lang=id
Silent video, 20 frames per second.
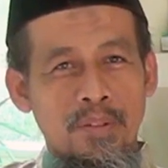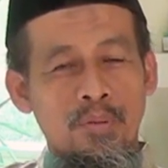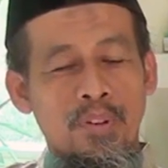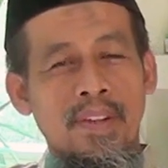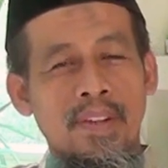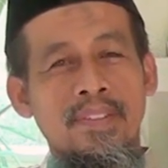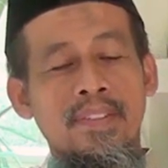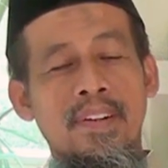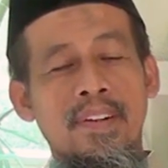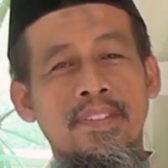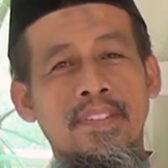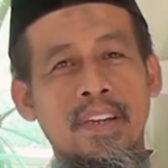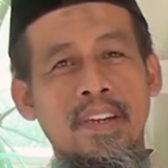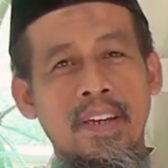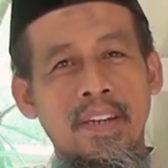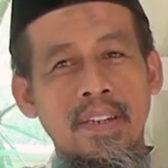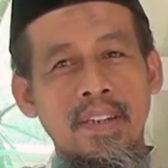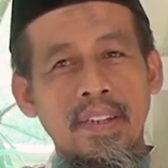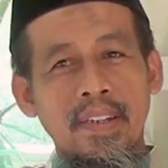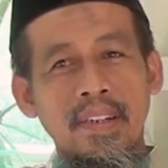sudah
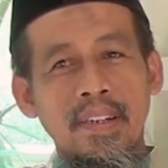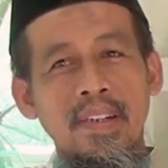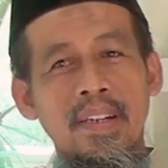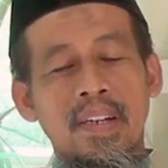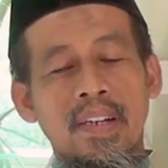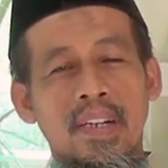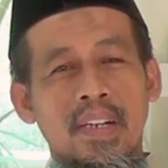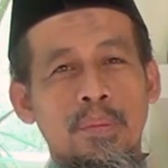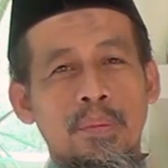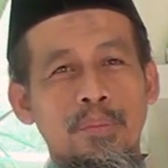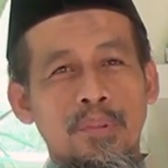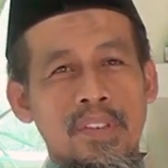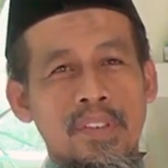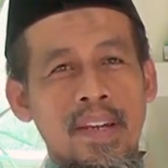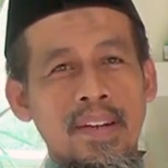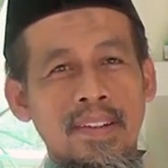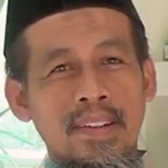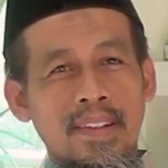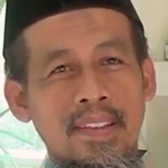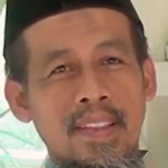selesai,
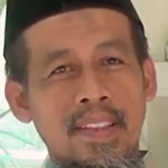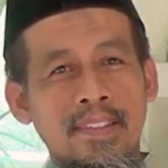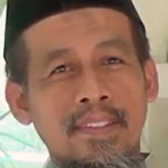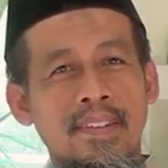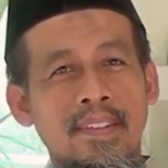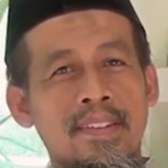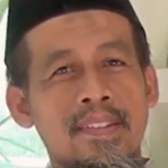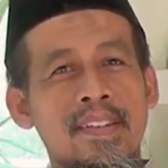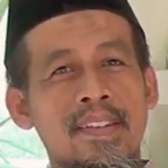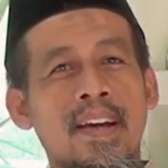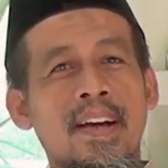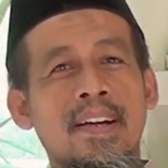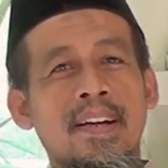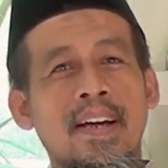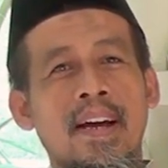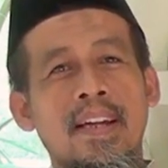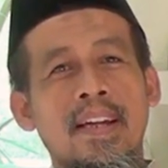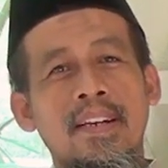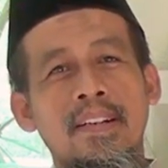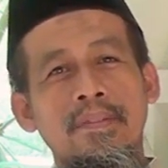kemudian kita
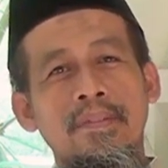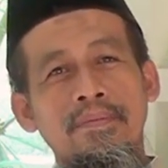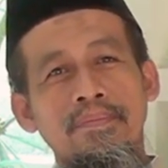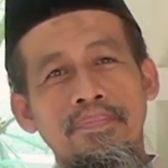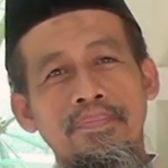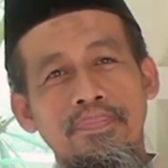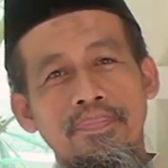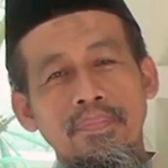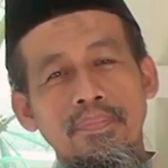sediakan